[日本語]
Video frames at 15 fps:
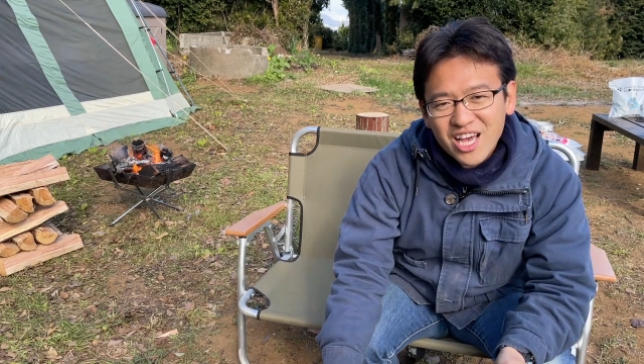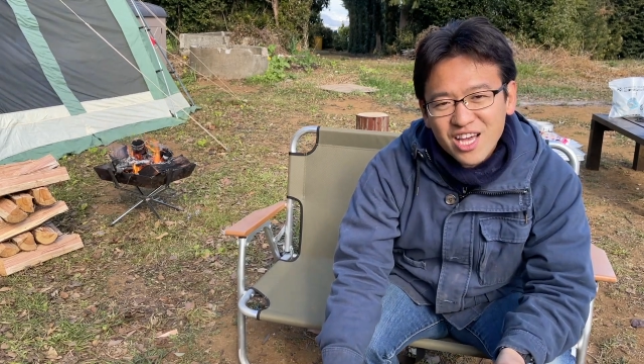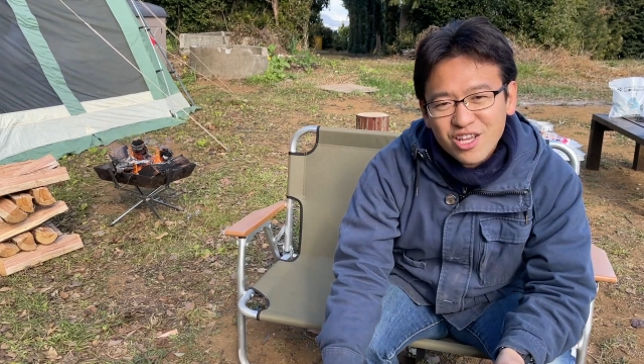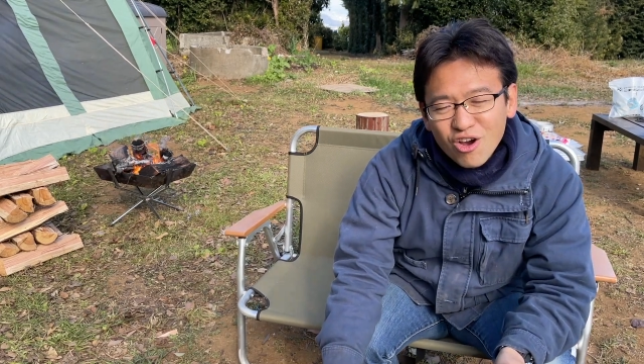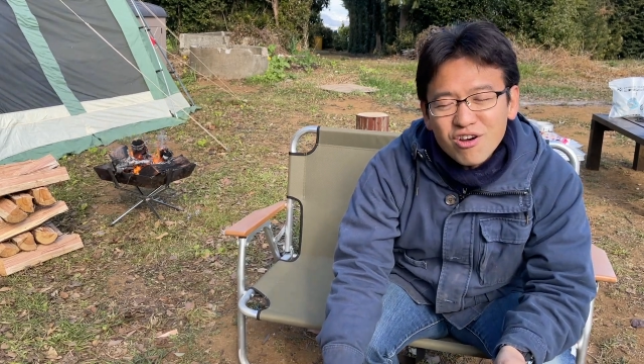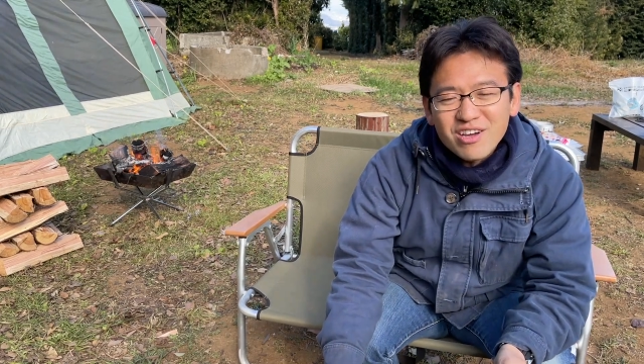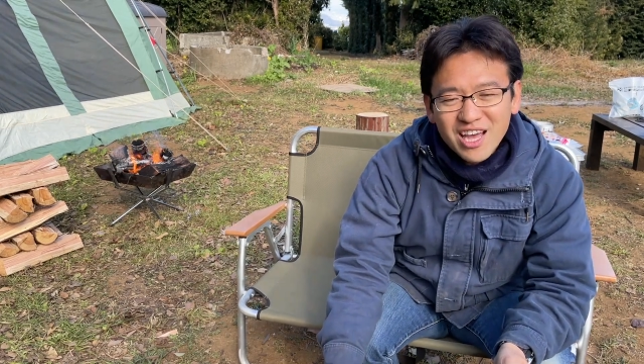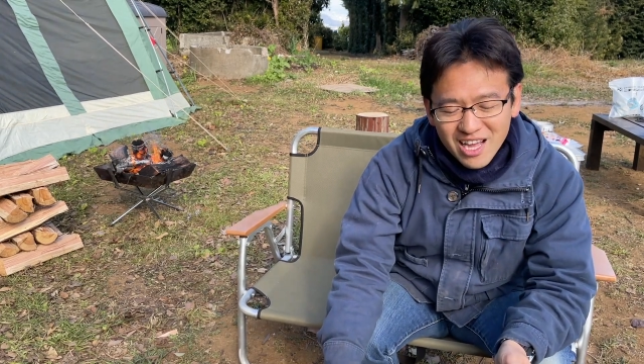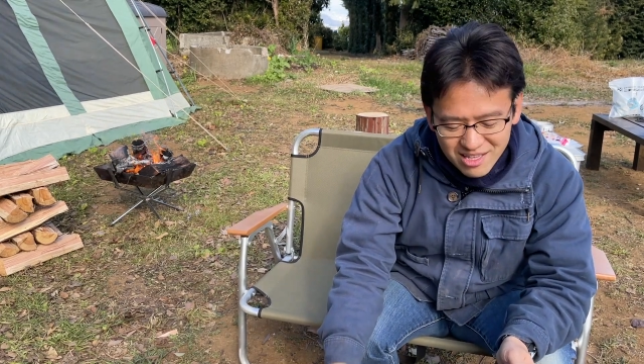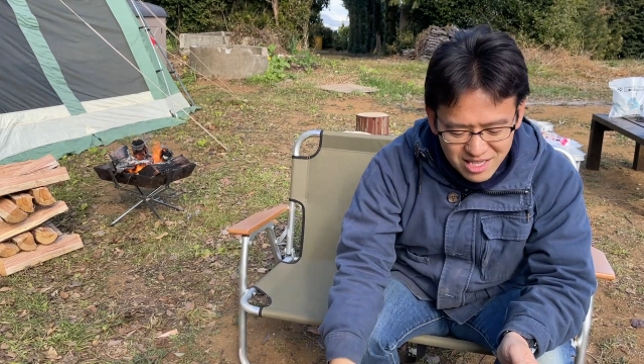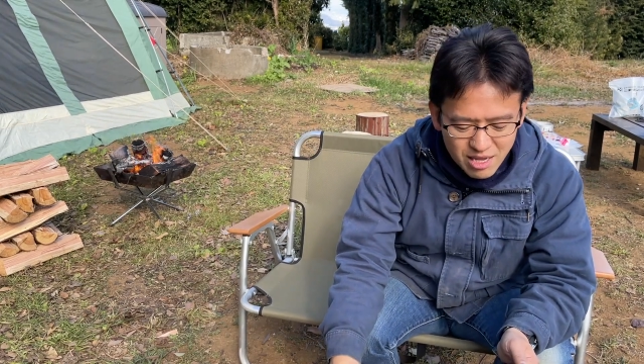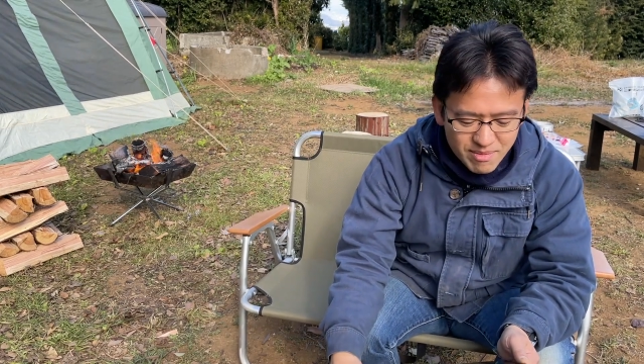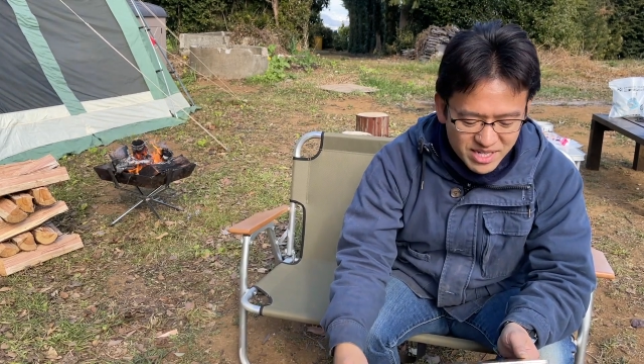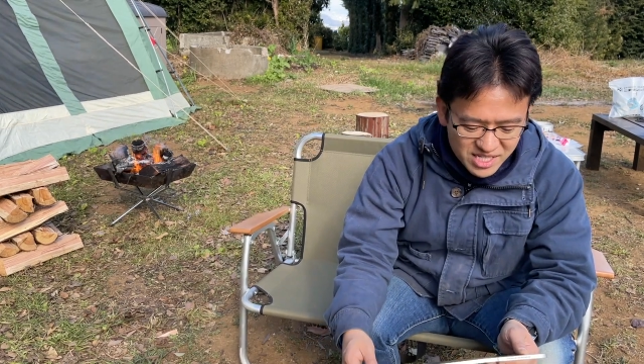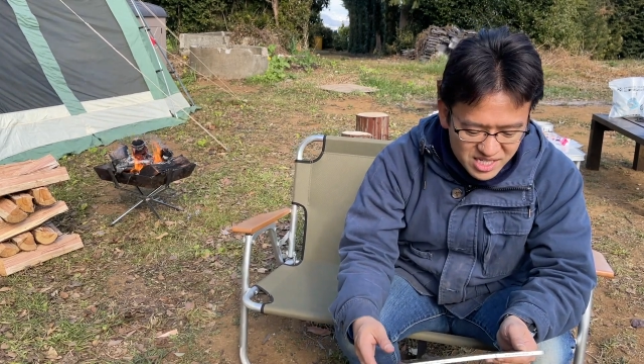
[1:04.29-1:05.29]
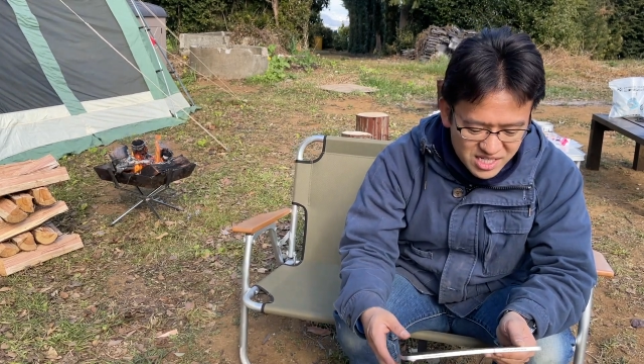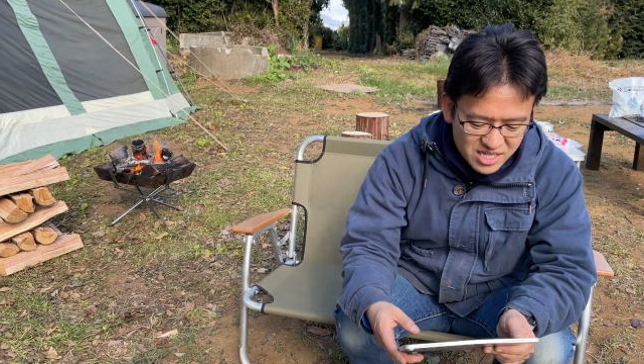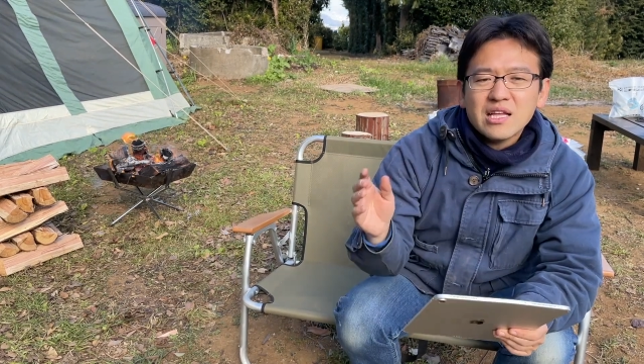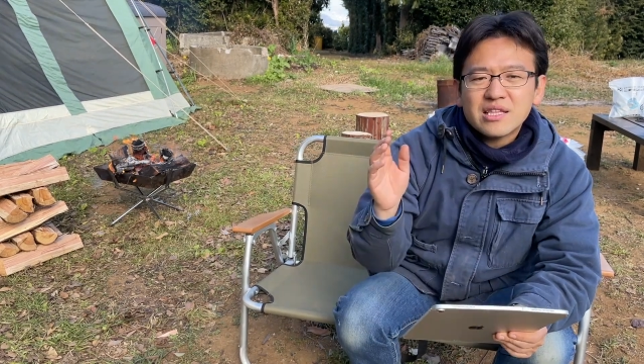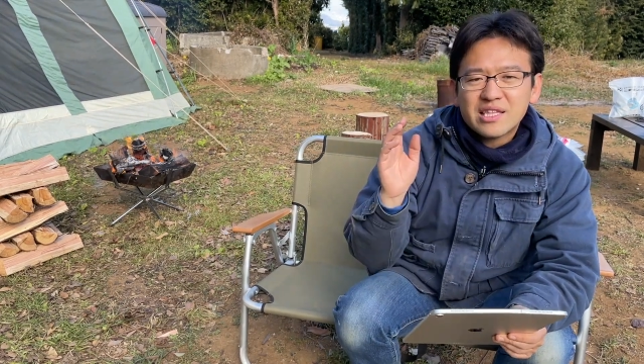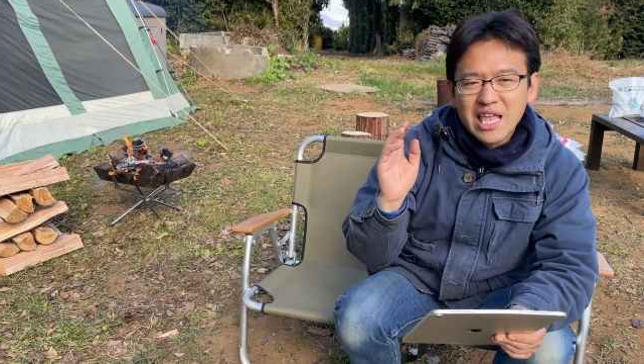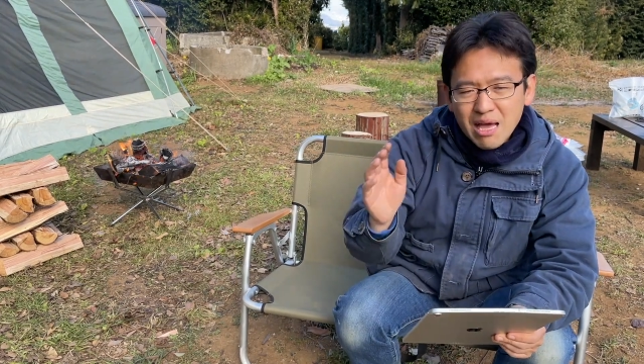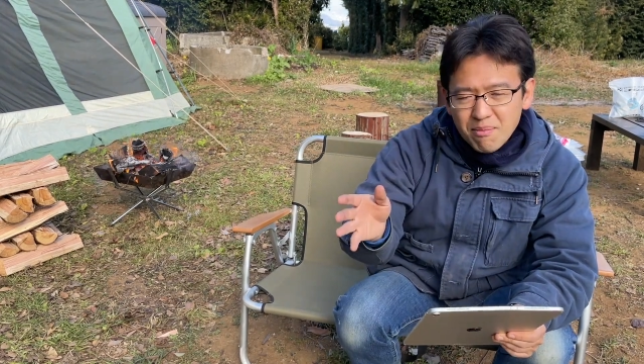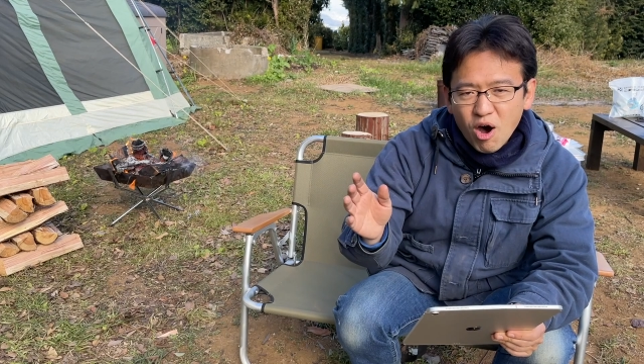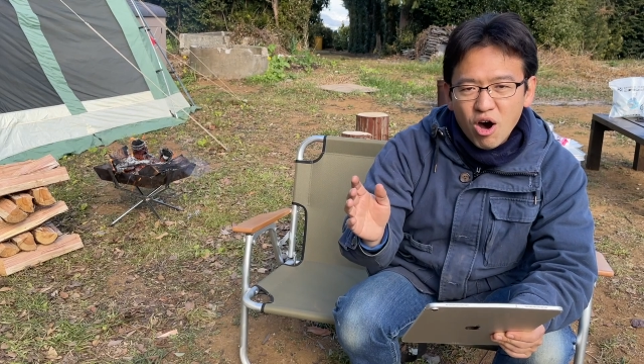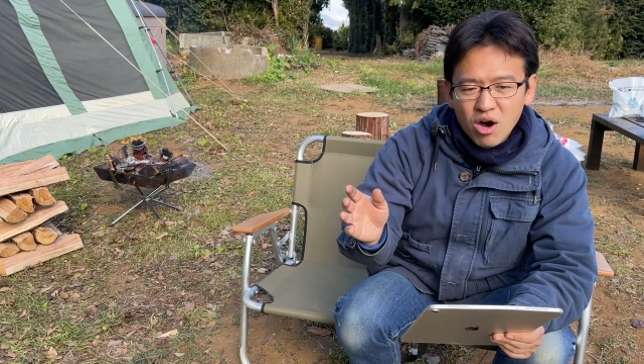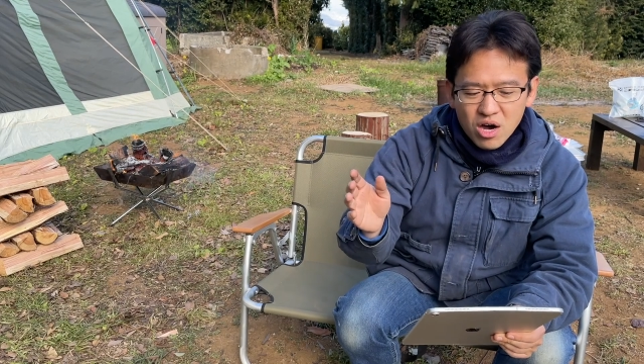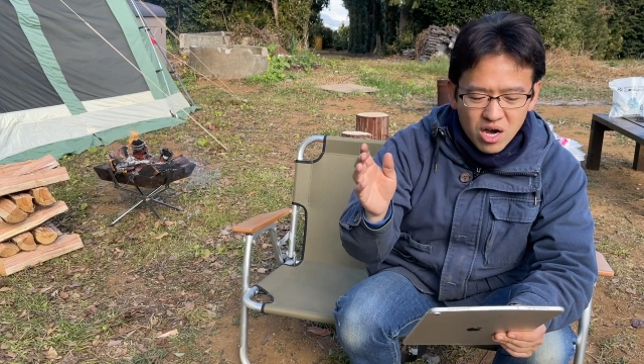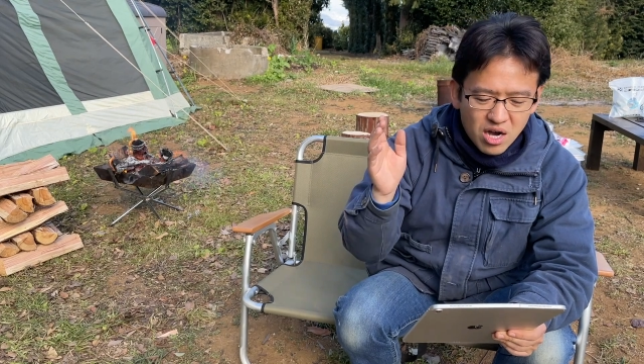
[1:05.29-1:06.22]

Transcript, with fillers: よくやってます。でも